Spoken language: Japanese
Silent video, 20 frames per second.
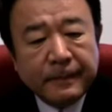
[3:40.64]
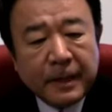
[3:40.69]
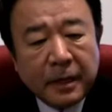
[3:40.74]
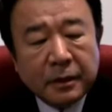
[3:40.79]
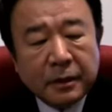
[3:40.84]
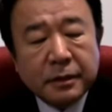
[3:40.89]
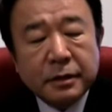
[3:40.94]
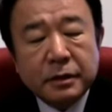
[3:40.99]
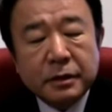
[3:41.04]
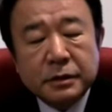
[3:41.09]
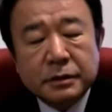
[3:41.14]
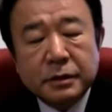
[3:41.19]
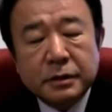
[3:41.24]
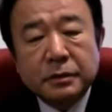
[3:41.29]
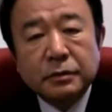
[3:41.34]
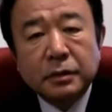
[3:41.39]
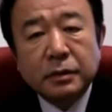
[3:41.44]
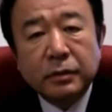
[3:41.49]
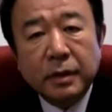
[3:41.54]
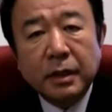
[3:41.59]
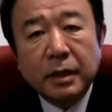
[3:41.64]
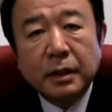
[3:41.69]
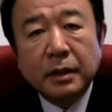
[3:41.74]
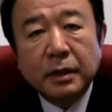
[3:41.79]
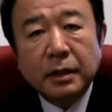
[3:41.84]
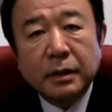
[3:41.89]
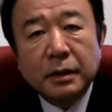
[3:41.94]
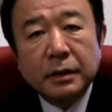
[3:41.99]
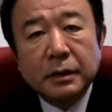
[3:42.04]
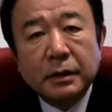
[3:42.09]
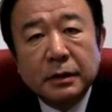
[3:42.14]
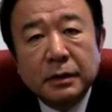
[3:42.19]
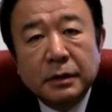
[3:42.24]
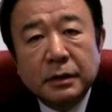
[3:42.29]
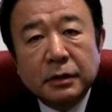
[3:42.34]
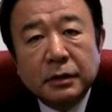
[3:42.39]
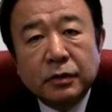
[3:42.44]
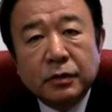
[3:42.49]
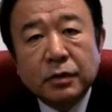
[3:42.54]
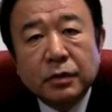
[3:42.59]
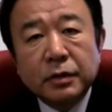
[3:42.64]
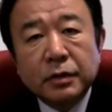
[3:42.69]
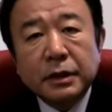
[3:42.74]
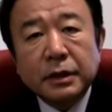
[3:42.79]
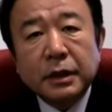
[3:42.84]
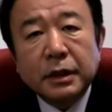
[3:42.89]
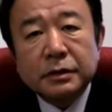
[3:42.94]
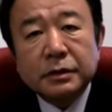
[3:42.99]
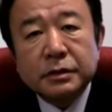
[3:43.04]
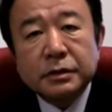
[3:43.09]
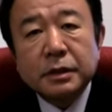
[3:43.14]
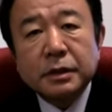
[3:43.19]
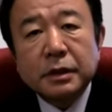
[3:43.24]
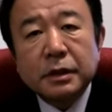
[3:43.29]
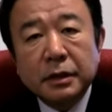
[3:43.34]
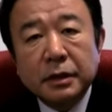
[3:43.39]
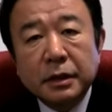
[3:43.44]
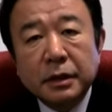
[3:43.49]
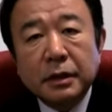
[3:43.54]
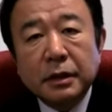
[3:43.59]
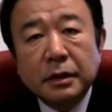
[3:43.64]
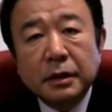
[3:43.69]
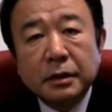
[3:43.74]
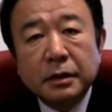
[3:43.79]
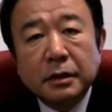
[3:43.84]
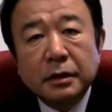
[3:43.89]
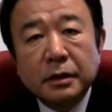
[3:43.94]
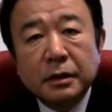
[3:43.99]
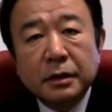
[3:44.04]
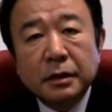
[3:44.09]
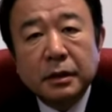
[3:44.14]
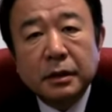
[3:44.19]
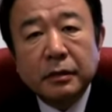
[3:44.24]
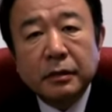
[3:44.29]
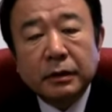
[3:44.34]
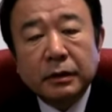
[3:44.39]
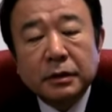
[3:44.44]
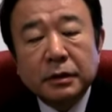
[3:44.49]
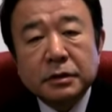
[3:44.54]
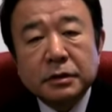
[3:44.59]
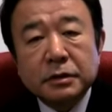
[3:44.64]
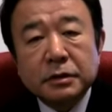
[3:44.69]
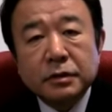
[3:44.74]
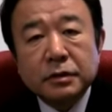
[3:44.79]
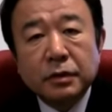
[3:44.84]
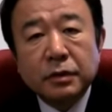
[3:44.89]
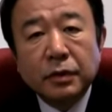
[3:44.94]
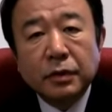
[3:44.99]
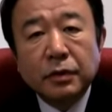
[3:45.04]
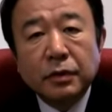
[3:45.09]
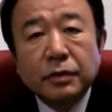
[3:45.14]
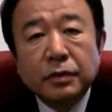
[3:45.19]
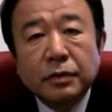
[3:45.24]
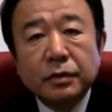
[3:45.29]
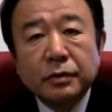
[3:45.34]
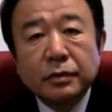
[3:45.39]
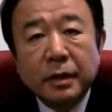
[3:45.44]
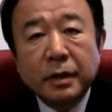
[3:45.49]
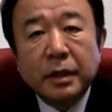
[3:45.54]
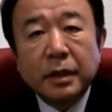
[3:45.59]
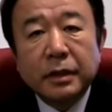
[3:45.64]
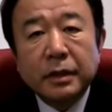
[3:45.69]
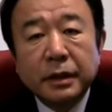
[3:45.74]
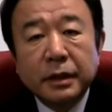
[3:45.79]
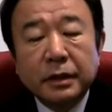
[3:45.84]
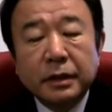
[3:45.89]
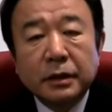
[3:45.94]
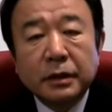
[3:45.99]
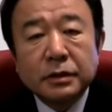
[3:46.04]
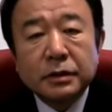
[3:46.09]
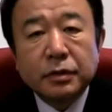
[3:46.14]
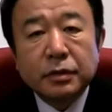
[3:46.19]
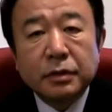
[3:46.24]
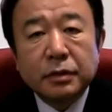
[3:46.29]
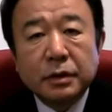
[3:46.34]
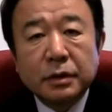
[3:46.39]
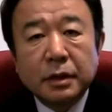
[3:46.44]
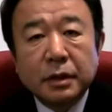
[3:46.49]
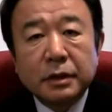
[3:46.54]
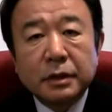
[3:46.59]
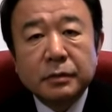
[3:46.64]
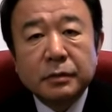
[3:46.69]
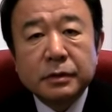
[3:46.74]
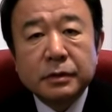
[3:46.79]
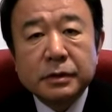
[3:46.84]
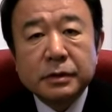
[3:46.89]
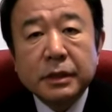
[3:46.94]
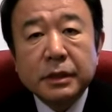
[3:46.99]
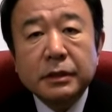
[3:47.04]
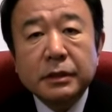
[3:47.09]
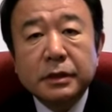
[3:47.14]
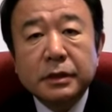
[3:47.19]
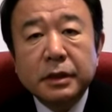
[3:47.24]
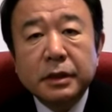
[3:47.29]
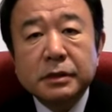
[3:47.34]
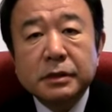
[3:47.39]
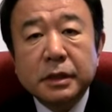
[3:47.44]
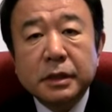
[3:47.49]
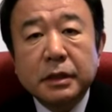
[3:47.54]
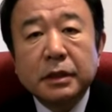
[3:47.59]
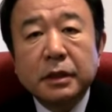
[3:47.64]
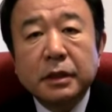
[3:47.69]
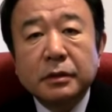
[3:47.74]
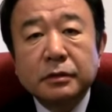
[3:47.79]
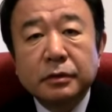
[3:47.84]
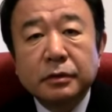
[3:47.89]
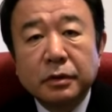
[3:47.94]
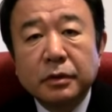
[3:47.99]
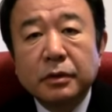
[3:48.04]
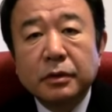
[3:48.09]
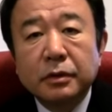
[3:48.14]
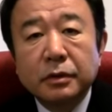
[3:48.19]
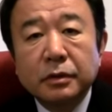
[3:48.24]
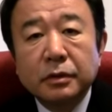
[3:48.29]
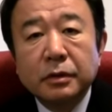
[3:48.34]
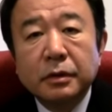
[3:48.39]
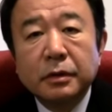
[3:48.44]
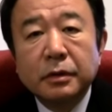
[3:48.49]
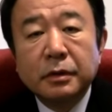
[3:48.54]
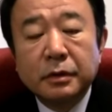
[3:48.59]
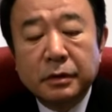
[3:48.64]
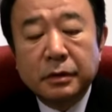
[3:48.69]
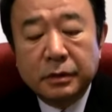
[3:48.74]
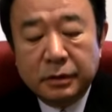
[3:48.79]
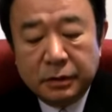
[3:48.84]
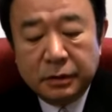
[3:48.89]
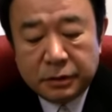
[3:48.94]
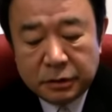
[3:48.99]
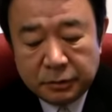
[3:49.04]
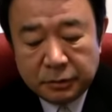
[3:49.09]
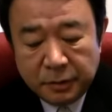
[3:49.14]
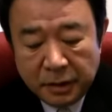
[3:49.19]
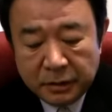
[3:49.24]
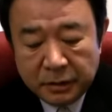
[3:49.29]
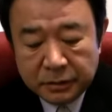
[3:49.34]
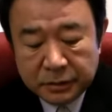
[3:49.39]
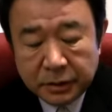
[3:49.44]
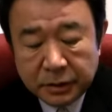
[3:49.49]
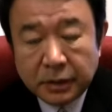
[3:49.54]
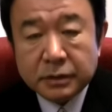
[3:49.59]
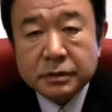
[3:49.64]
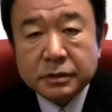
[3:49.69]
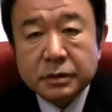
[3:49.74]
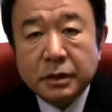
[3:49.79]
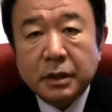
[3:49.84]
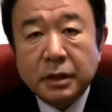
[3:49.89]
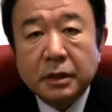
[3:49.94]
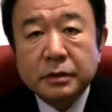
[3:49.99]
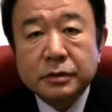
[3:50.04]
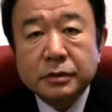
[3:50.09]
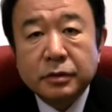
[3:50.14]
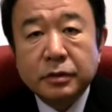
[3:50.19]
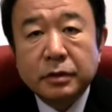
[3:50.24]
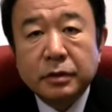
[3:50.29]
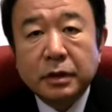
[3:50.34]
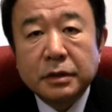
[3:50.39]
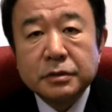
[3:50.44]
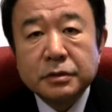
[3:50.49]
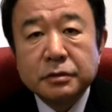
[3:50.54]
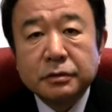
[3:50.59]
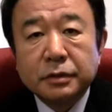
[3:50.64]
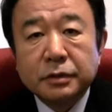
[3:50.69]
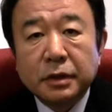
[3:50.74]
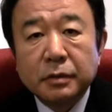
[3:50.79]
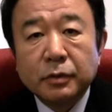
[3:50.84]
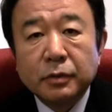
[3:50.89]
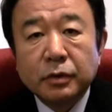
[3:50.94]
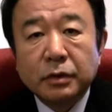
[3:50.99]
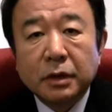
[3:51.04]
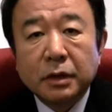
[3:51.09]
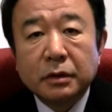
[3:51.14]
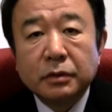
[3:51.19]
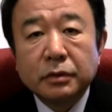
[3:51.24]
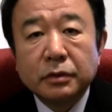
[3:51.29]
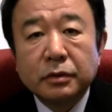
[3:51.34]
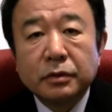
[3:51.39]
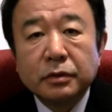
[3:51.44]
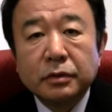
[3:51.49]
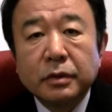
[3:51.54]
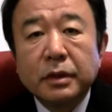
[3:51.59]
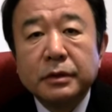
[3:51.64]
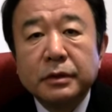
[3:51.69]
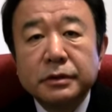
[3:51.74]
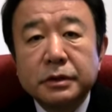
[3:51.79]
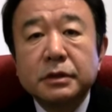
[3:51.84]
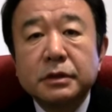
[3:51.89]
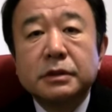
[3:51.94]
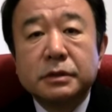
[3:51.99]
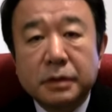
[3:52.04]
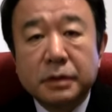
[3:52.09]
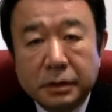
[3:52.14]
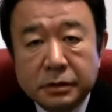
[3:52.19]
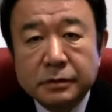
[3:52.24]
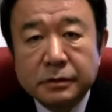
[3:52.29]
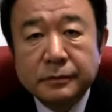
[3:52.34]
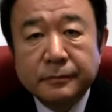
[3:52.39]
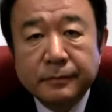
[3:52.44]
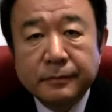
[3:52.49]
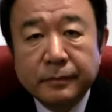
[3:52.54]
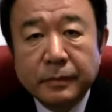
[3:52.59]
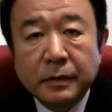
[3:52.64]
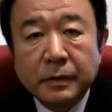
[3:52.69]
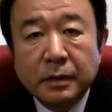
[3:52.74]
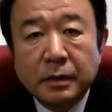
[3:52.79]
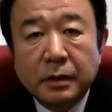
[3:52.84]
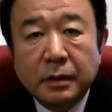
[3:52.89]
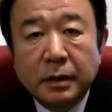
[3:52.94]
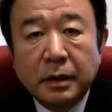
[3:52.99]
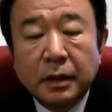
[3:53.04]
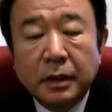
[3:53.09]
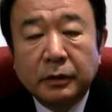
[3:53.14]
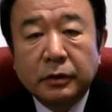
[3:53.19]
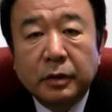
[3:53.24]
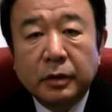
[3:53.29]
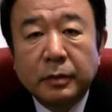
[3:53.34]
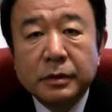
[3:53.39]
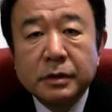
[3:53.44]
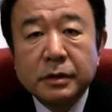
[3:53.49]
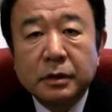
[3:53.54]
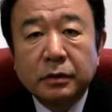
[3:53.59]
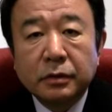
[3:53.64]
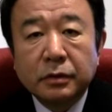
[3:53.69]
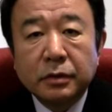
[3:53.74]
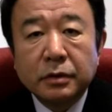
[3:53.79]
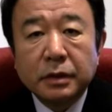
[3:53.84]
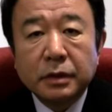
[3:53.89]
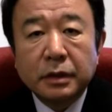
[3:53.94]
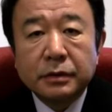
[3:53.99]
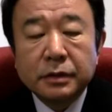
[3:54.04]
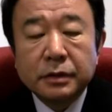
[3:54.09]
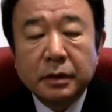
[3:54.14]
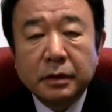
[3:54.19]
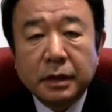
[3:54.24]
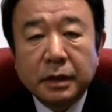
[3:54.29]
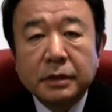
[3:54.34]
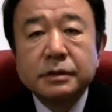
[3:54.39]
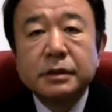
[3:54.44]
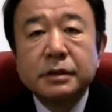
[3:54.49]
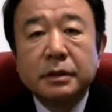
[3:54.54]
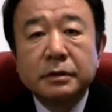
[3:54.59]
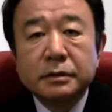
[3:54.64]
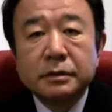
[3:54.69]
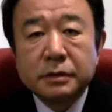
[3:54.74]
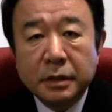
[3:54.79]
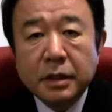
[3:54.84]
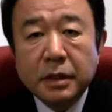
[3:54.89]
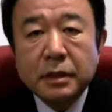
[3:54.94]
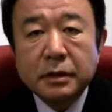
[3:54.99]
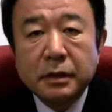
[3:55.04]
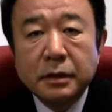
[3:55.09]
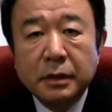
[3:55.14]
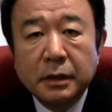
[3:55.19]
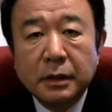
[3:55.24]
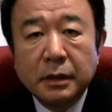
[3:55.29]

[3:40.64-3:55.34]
はっきりしてるのはここ2代続けて、えー、私たちの日本国は歴代総理の中でも最低最悪の一番下劣な総理大臣を2人持ったということは事実です。え鳩山さんと現在の菅さんですね。